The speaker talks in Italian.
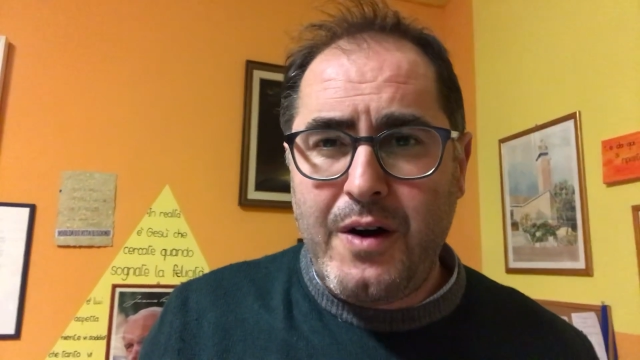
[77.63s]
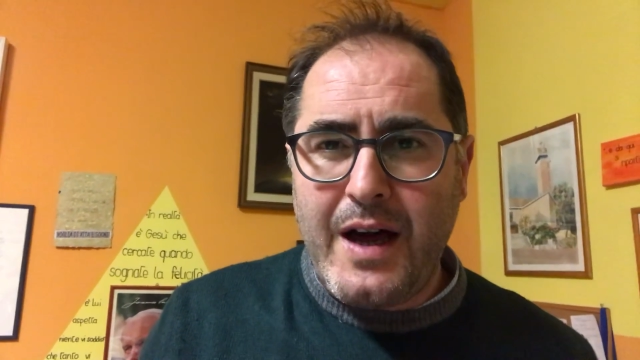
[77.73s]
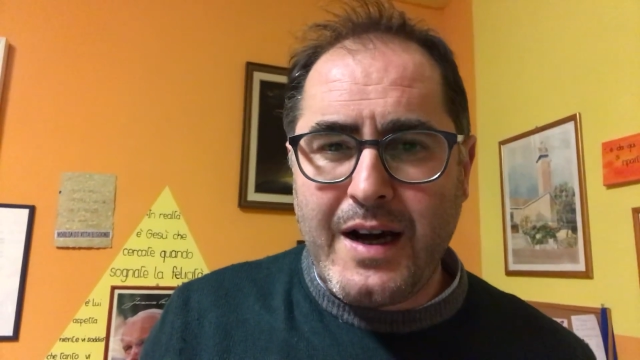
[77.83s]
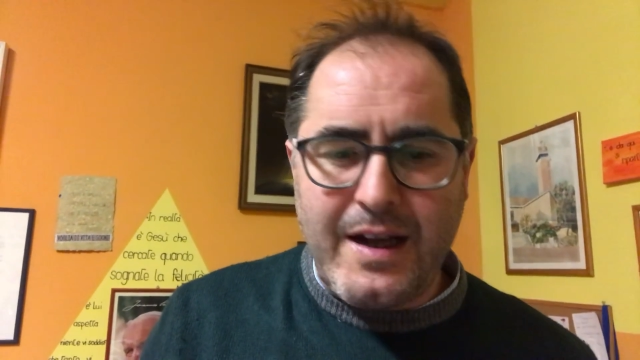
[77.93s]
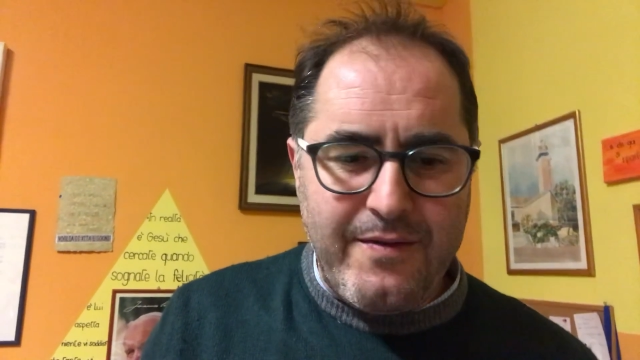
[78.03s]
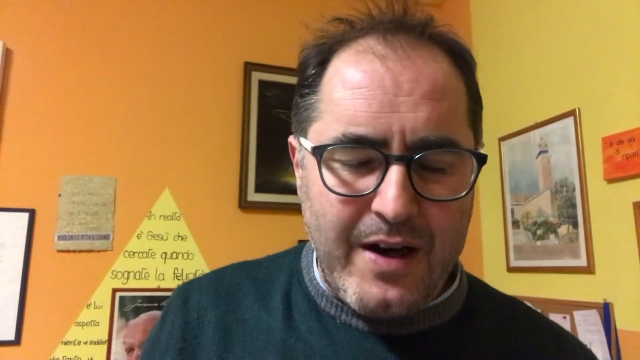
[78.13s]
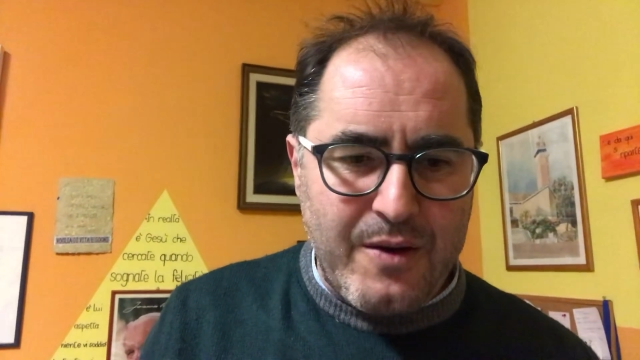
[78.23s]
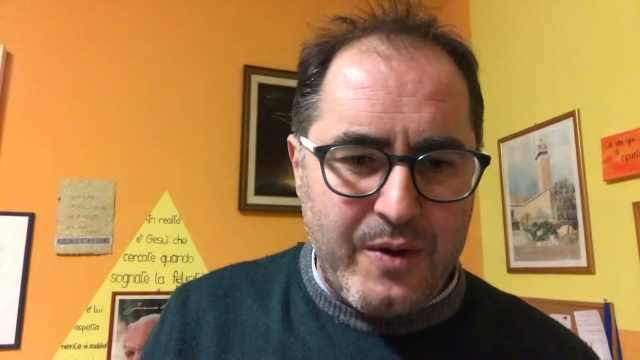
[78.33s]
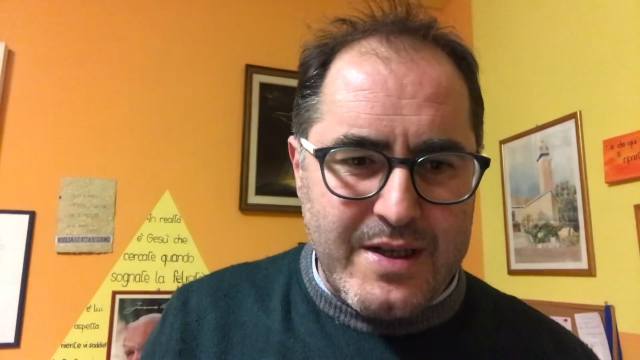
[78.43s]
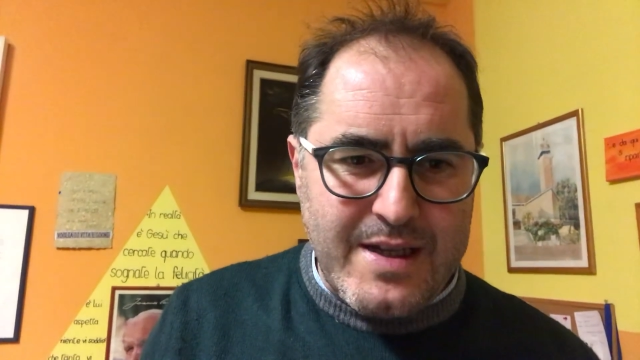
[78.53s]
arriva
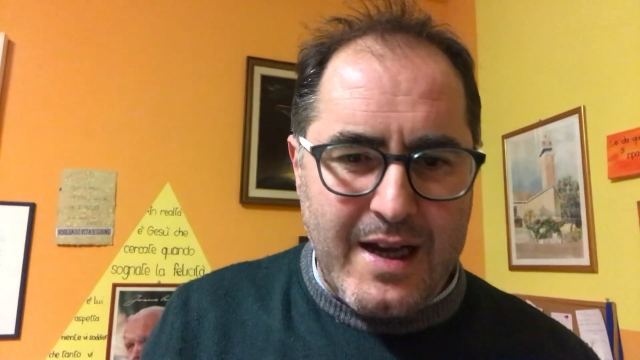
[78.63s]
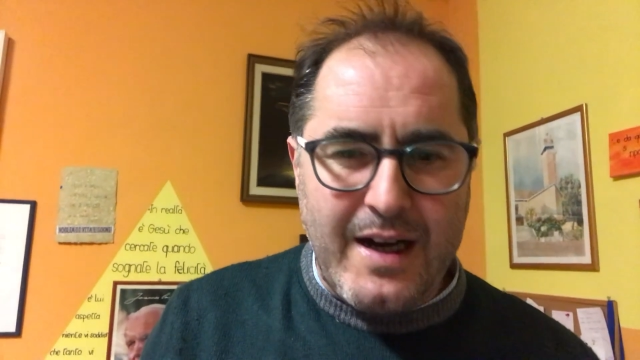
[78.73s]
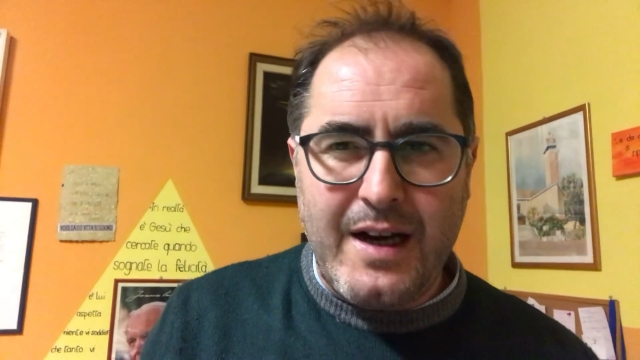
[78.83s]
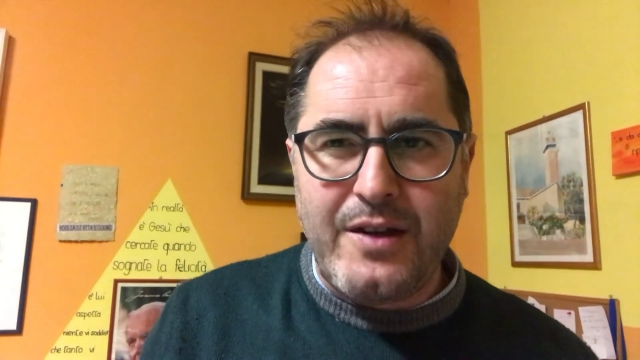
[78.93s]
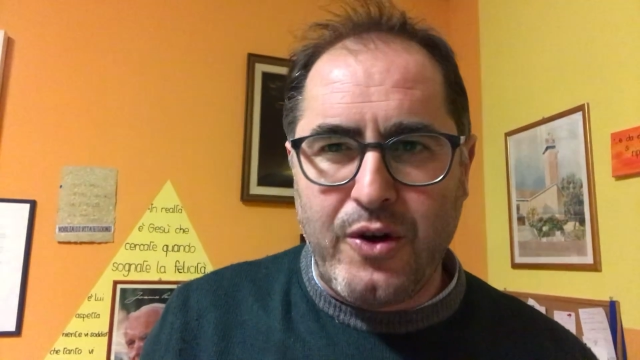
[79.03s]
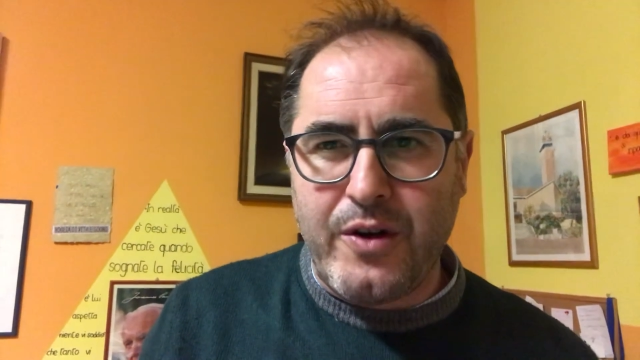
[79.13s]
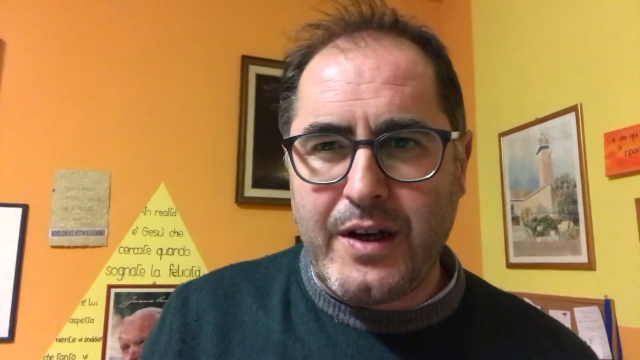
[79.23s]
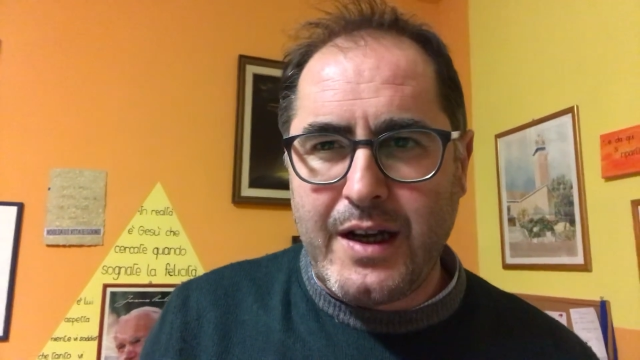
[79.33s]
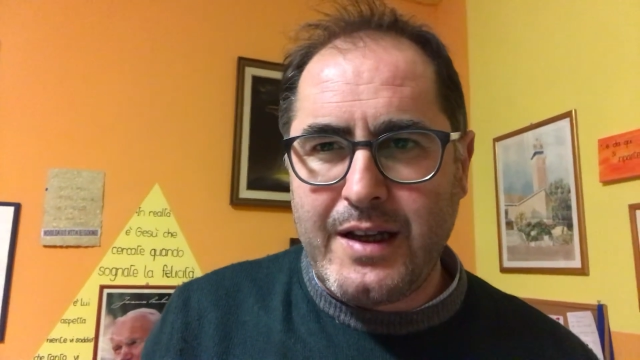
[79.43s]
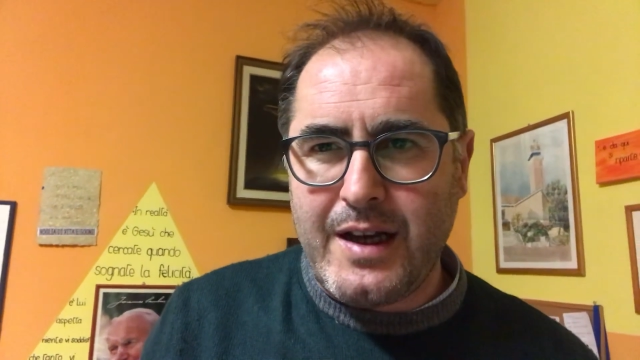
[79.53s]
questa
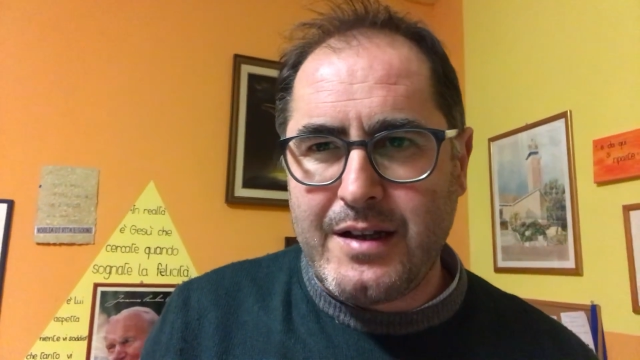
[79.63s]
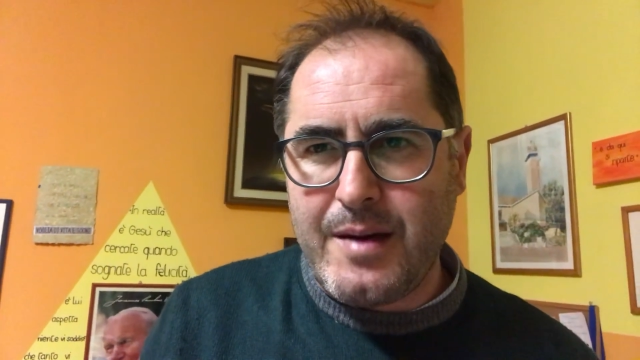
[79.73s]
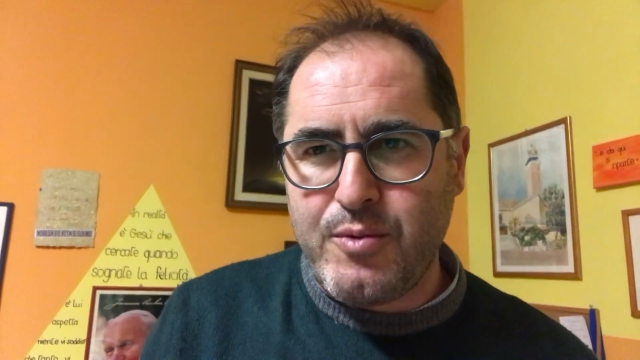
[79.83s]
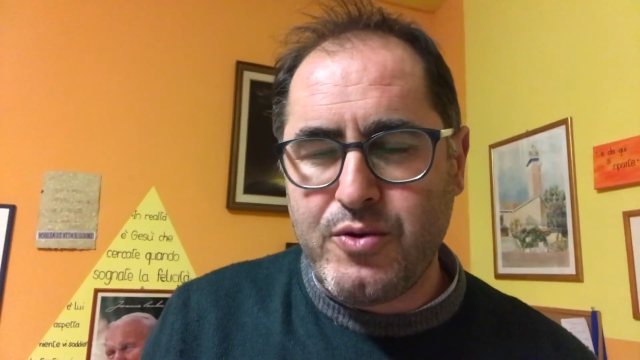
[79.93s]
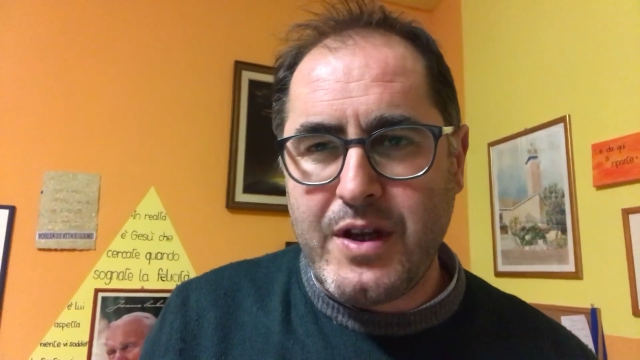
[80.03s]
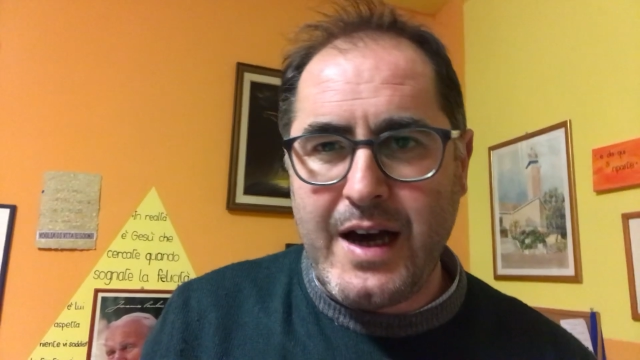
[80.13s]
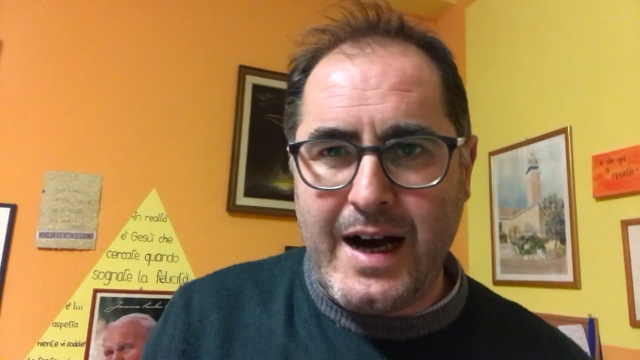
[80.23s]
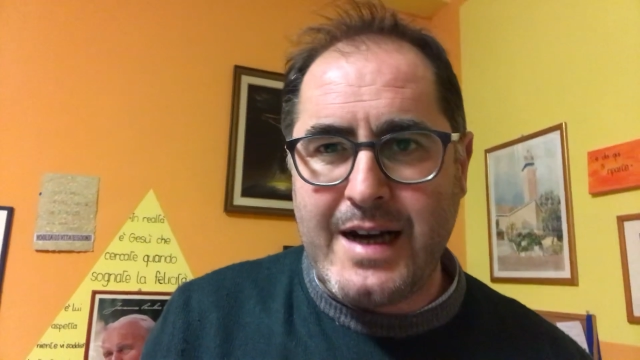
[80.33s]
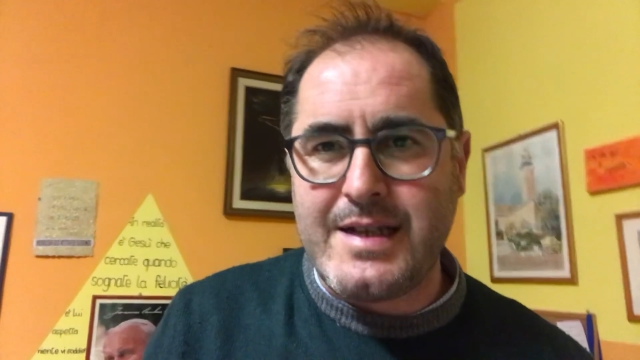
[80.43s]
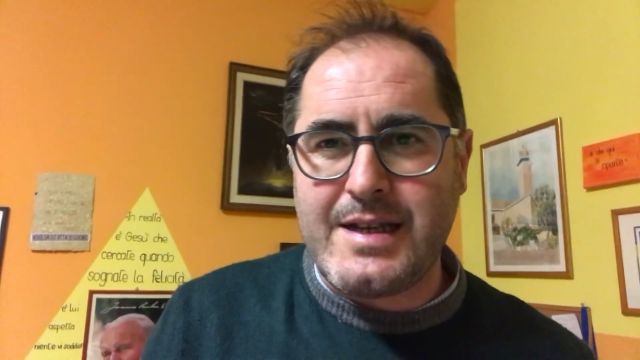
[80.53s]
donna della tribù di
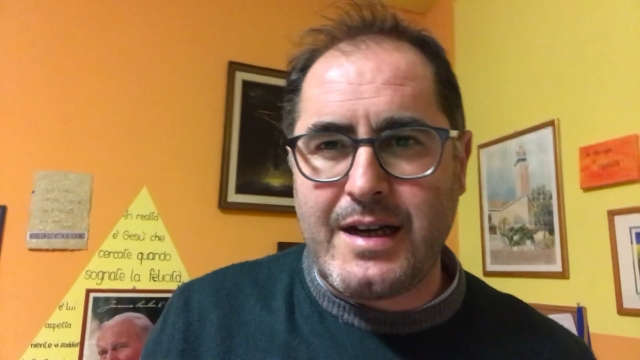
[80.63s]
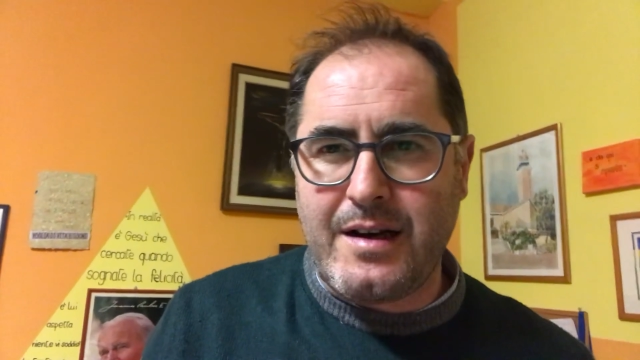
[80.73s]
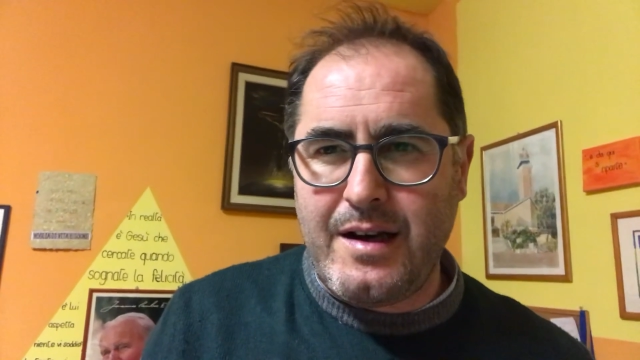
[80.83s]
Asser.